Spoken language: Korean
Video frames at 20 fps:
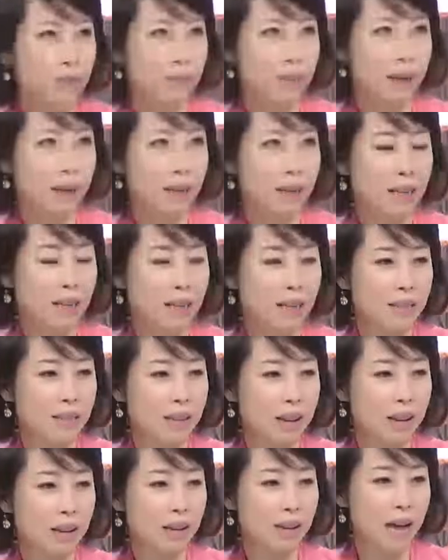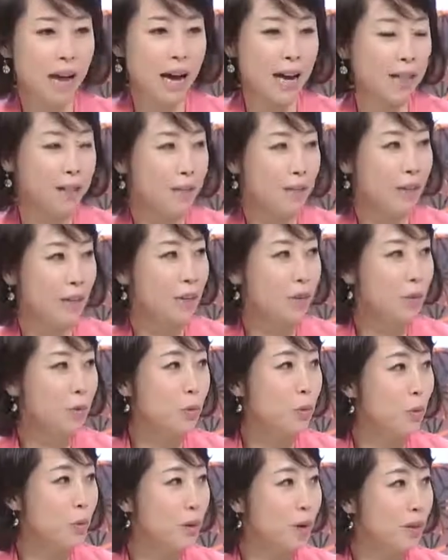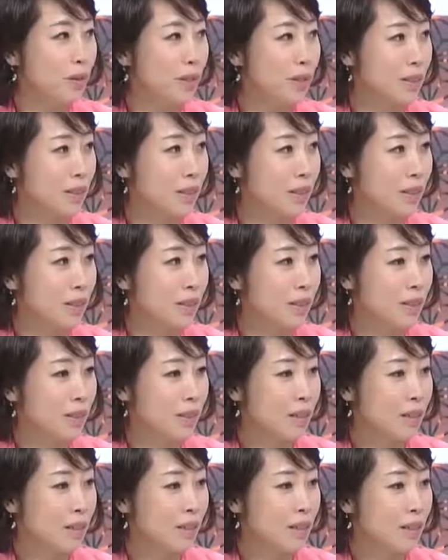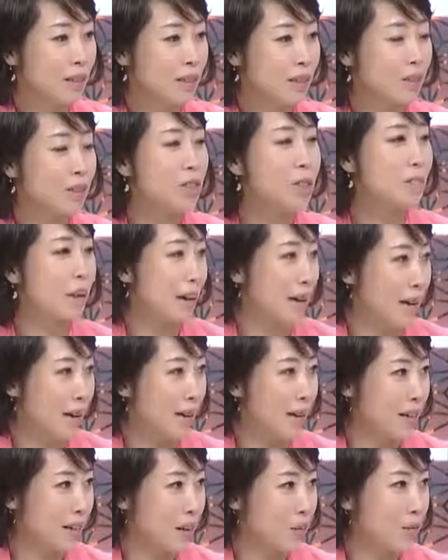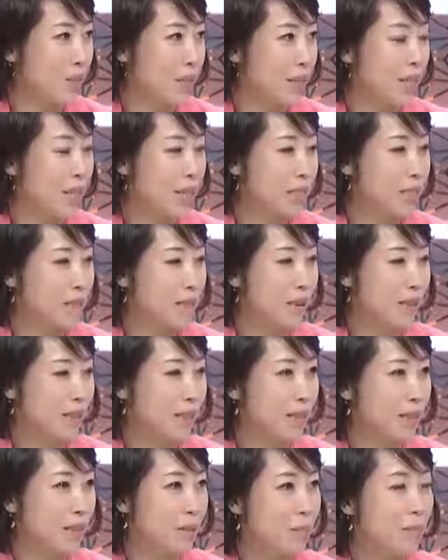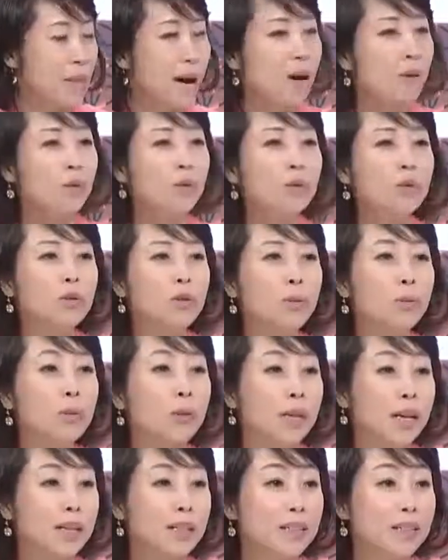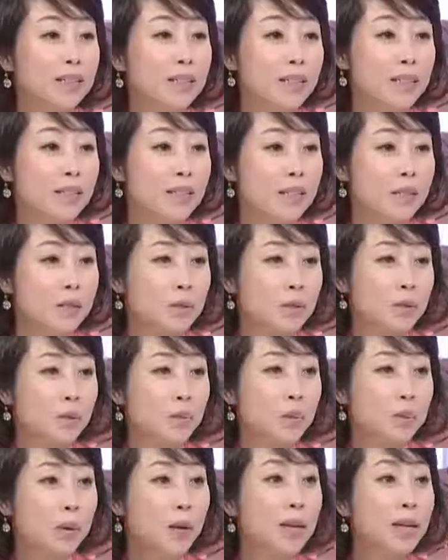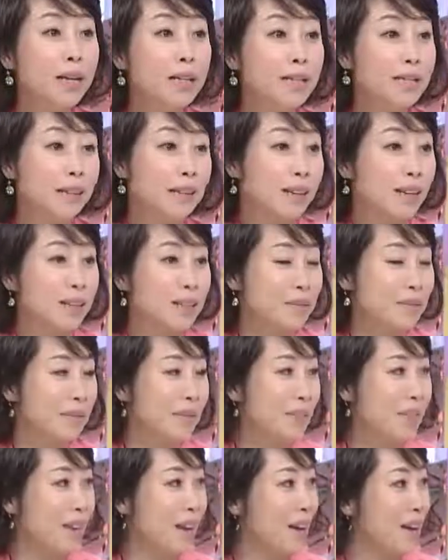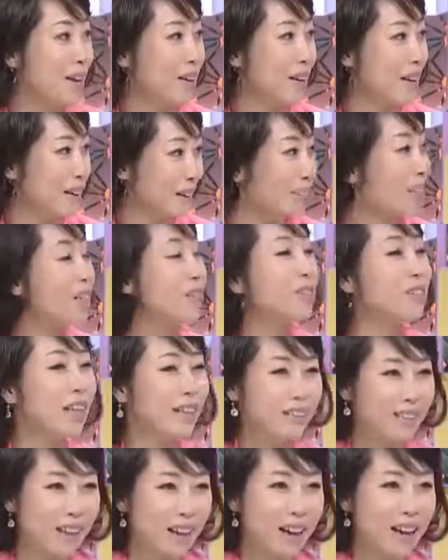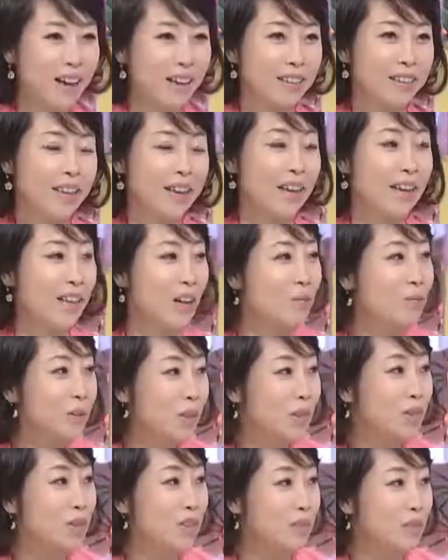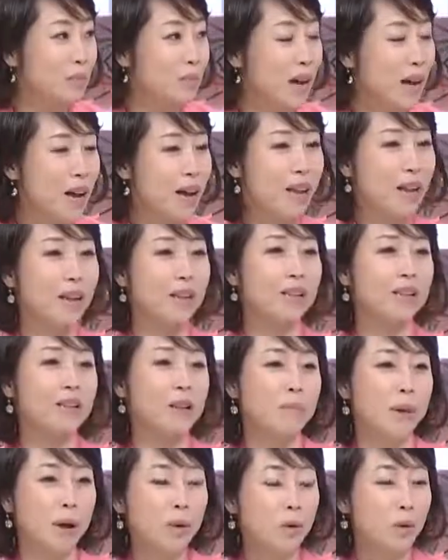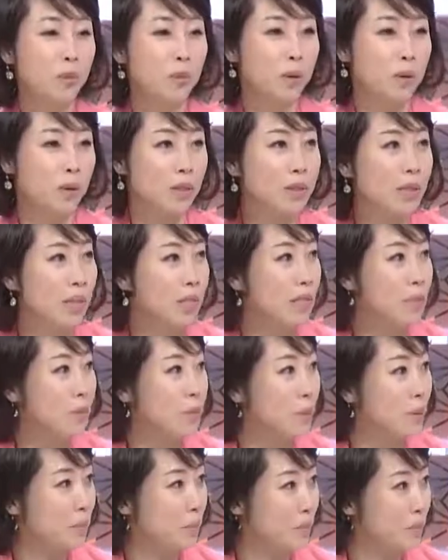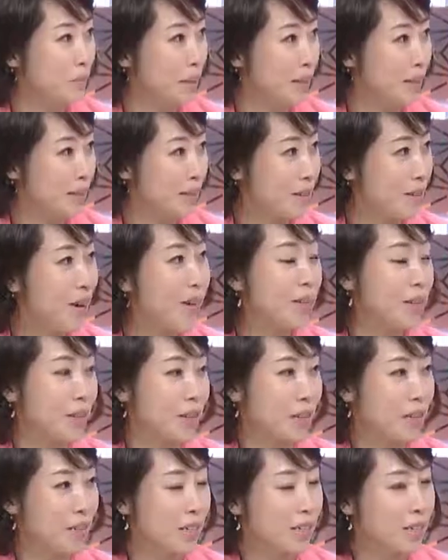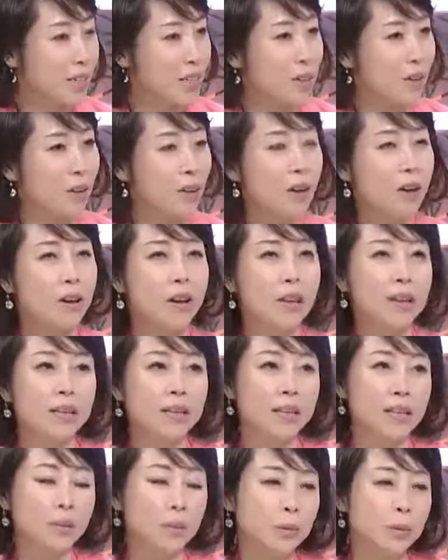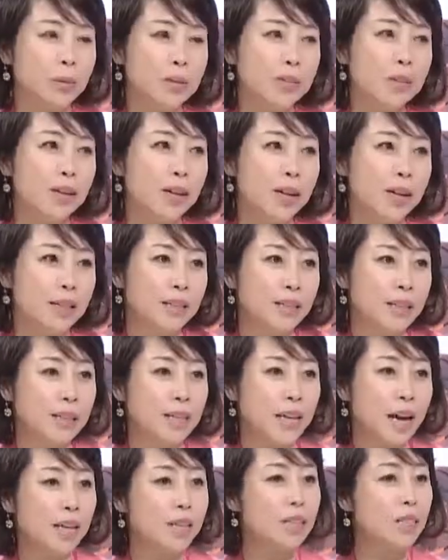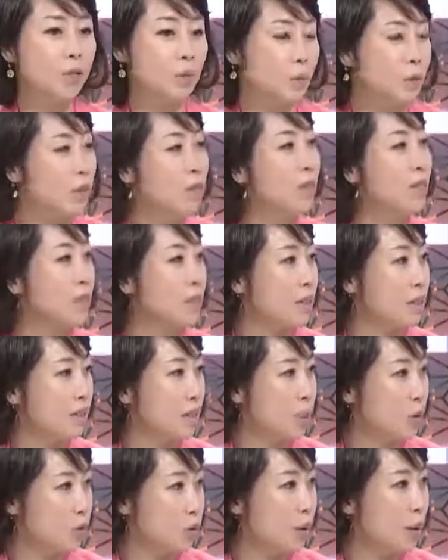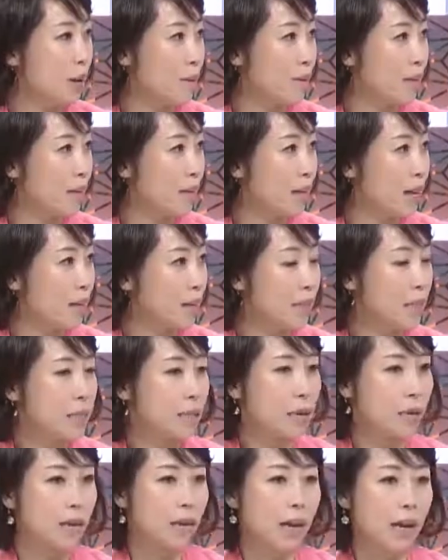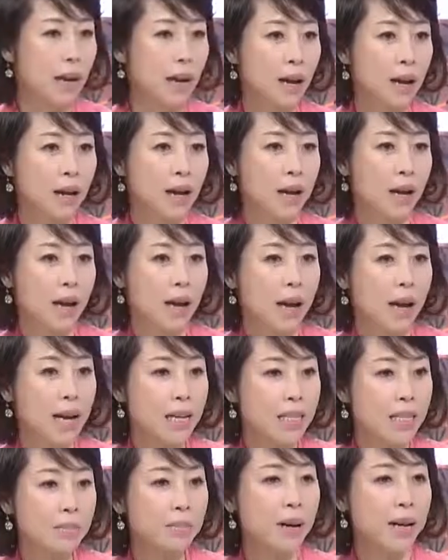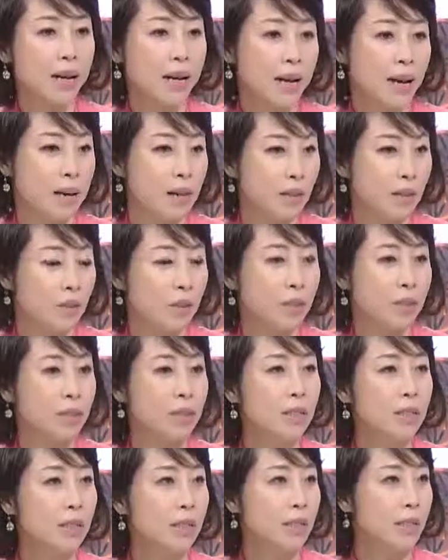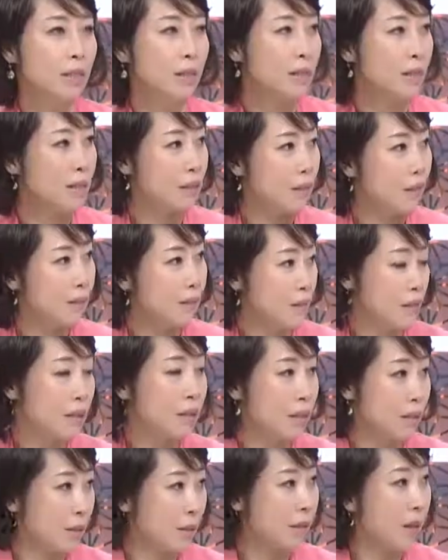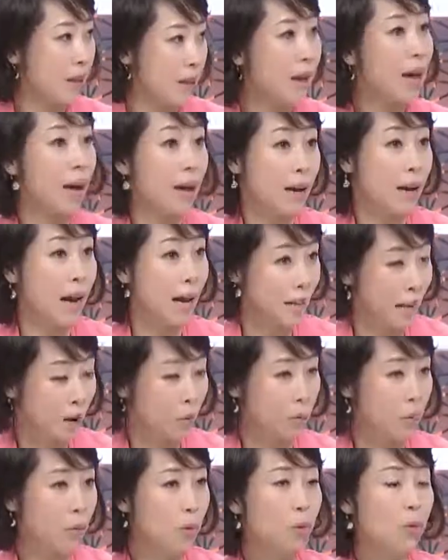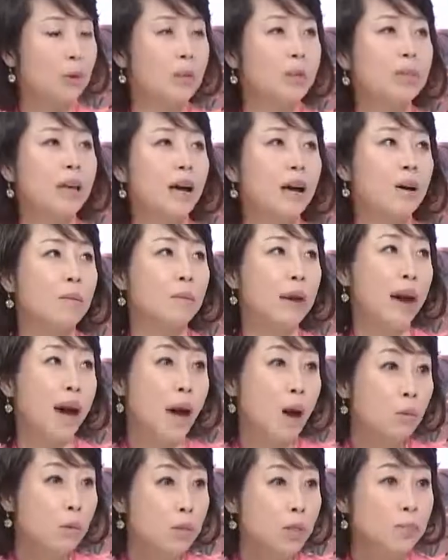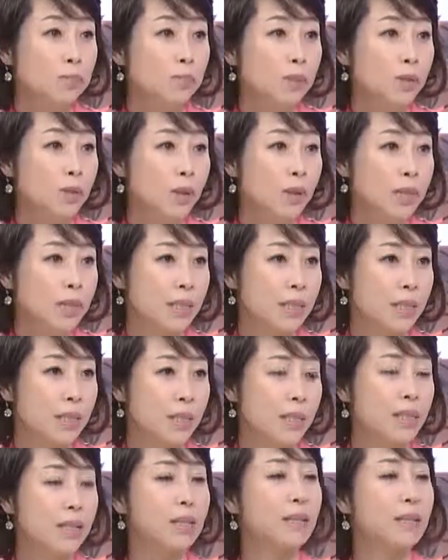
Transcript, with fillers: 바깥에 가서 아이를 때리고 오면은 네. 그러지 마라라고 음. 얘기하지만은 네. 맞고 오는 것보다는 좀 더 편하게 생각하시는 그래도 낫다. 그래도 예. 낫다. 그래 음. 다음부터 그러지 마. 음. 근데 맞고 오면 굉장히 섭섭한 그러한 경향이 있죠. 이 도덕성에는 자기 조절 능력이 중요합니다. 음. 그래서 내가 하지 말아야 할 것을 안 하고, 하고 네. 그다음에 하고 싶은 것을